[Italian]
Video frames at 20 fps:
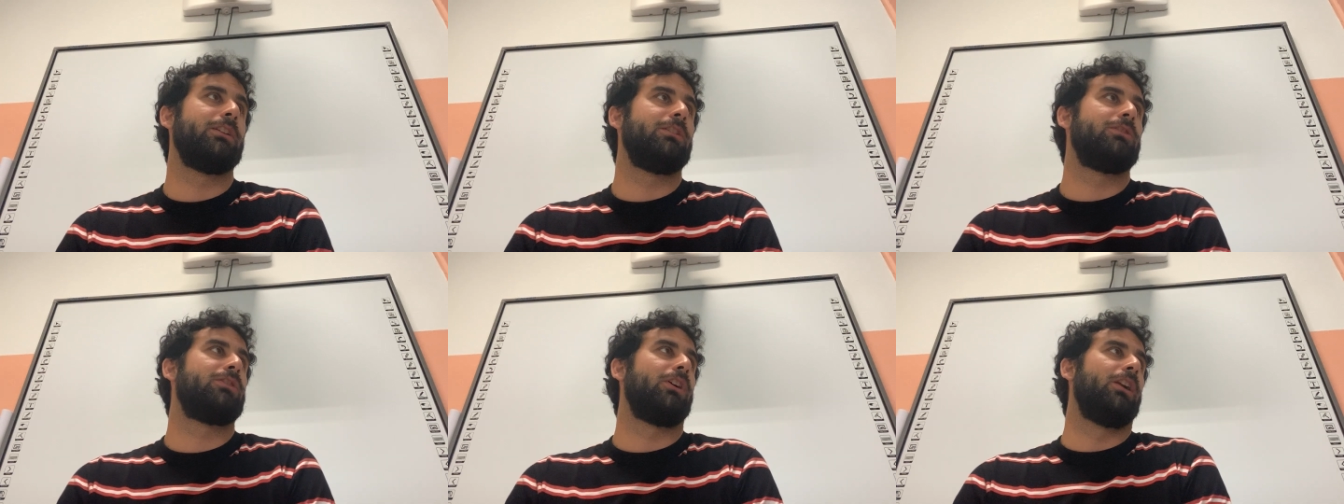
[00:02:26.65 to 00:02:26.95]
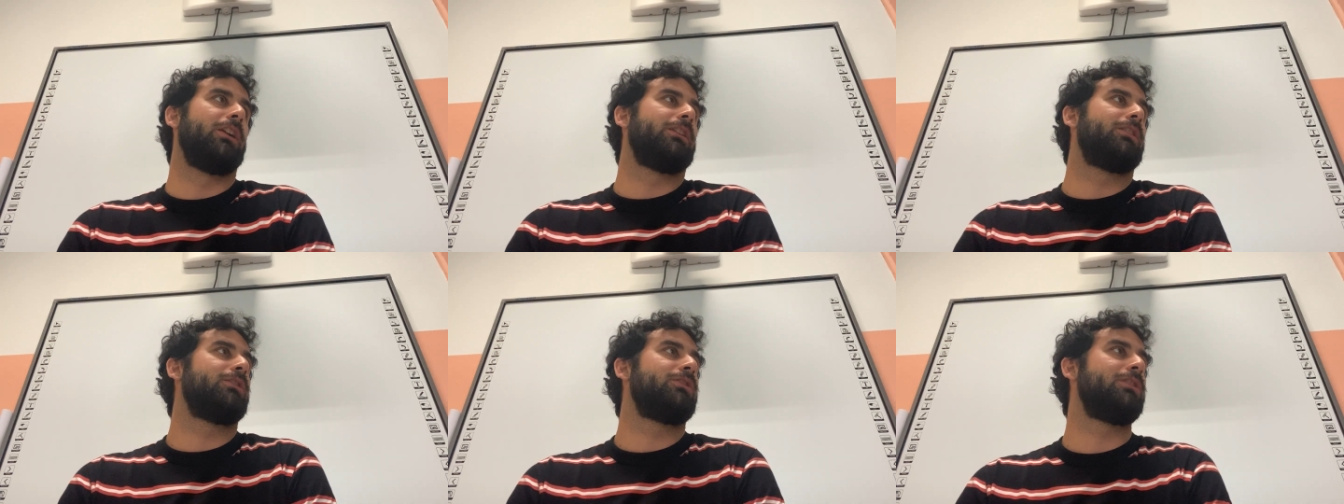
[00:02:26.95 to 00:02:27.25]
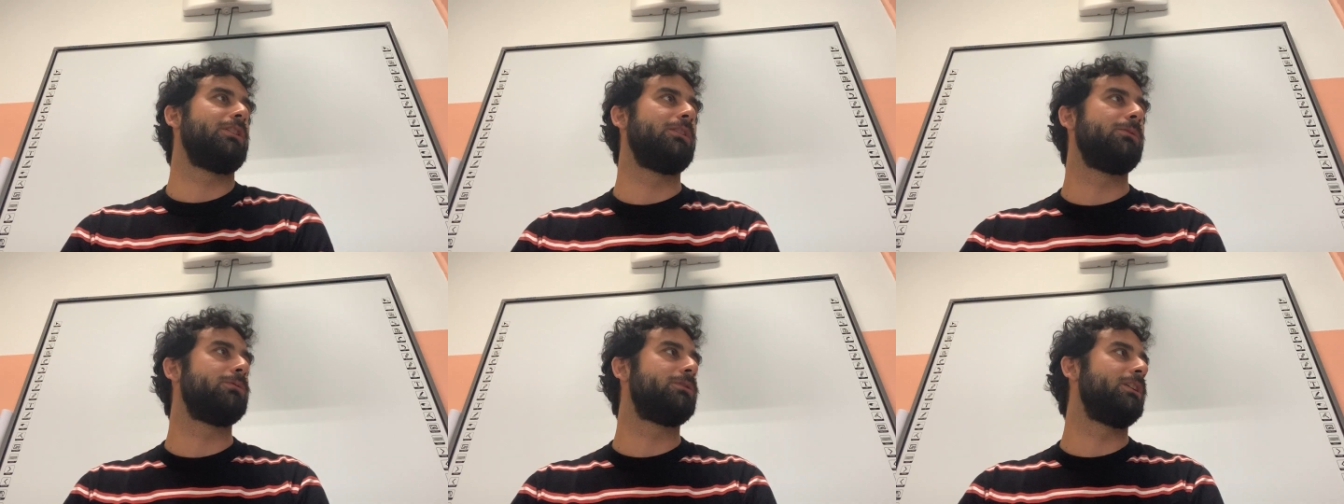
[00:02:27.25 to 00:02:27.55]
di solito
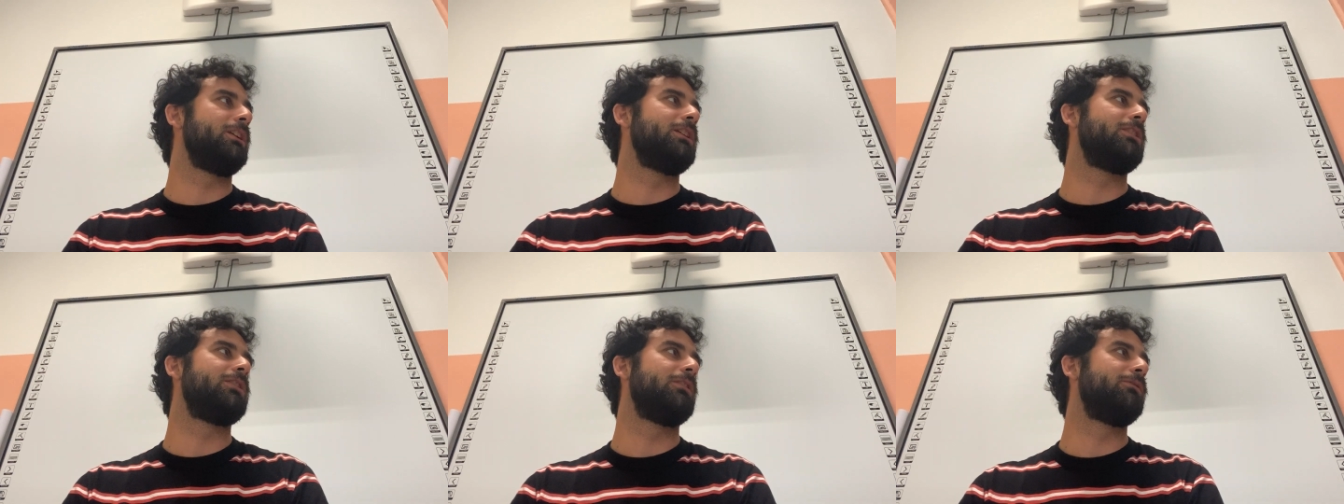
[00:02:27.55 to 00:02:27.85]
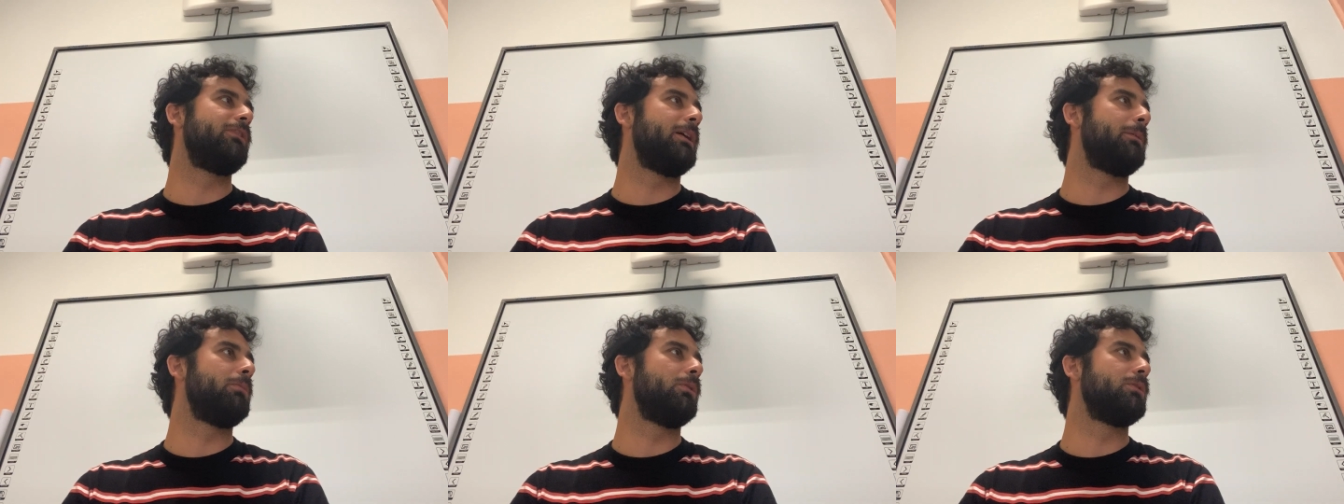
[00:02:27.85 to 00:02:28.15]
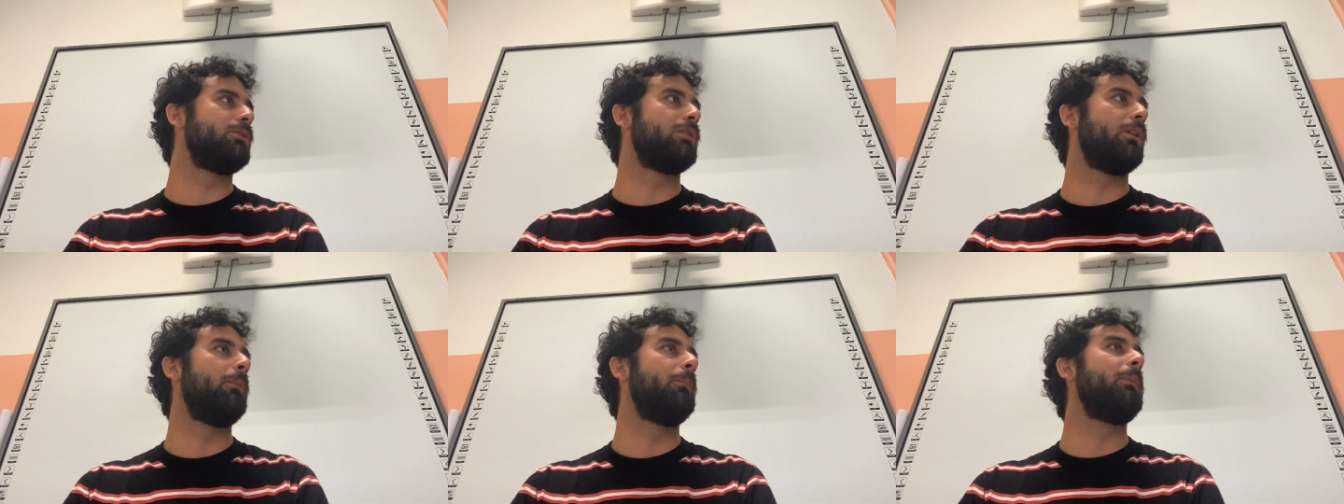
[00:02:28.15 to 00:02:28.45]
si utilizza il verbo,
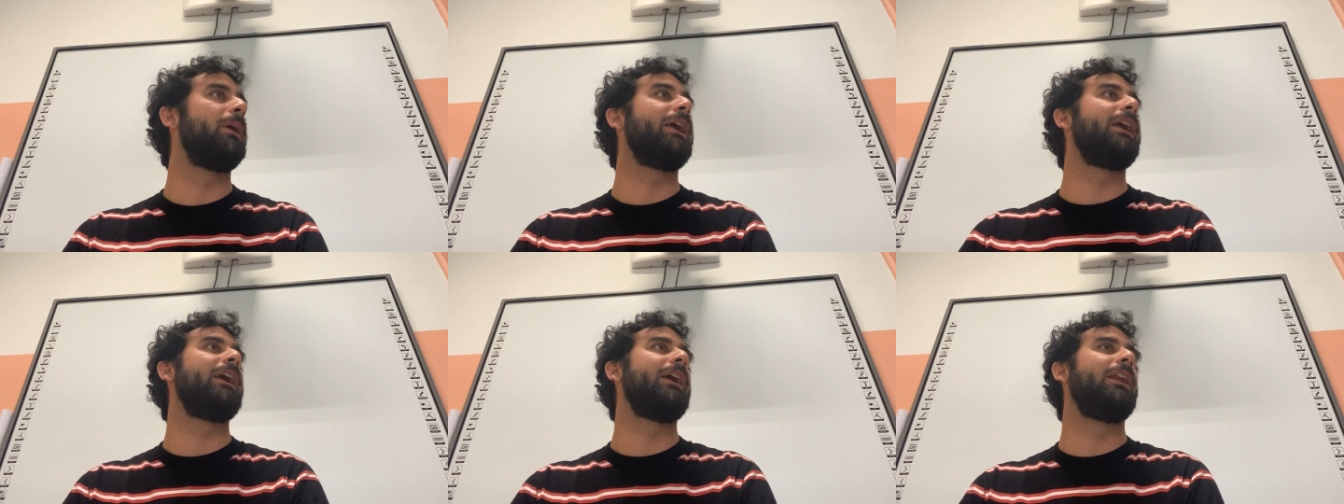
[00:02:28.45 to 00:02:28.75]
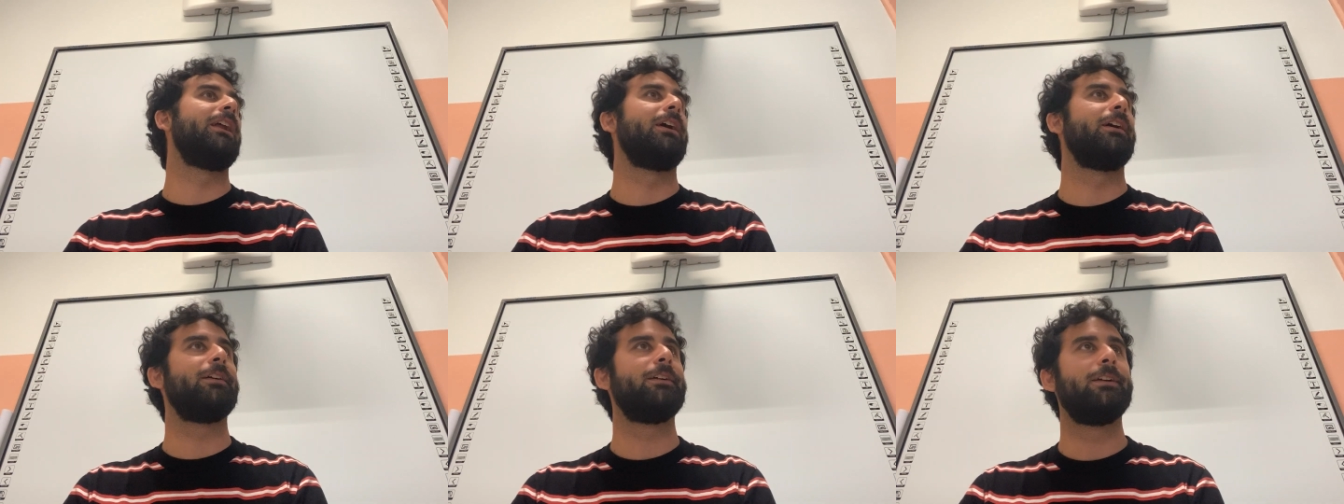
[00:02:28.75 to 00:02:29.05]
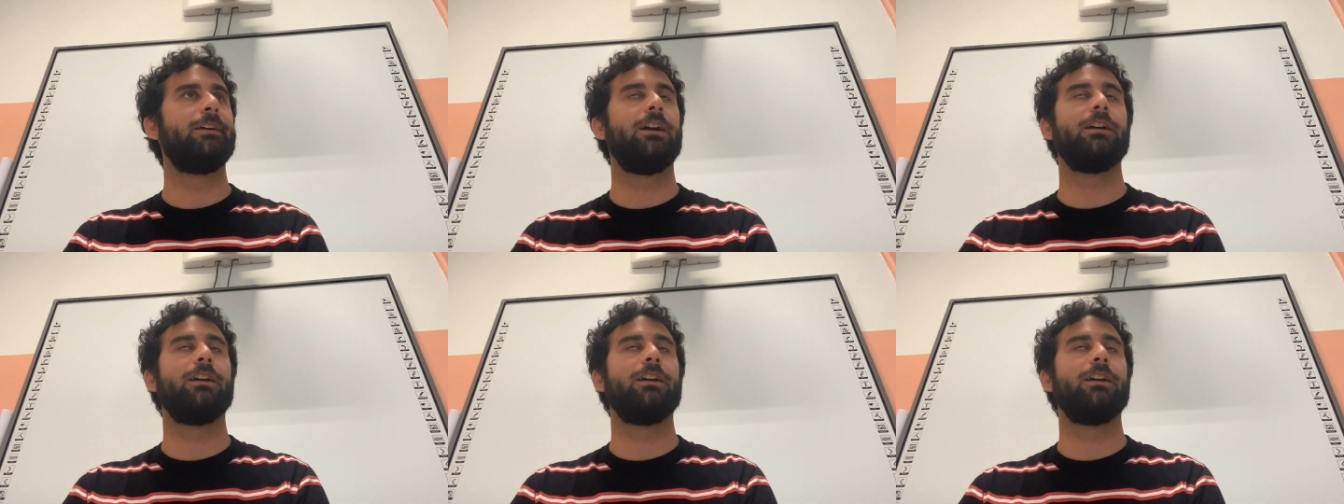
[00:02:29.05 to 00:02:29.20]
non so, bere,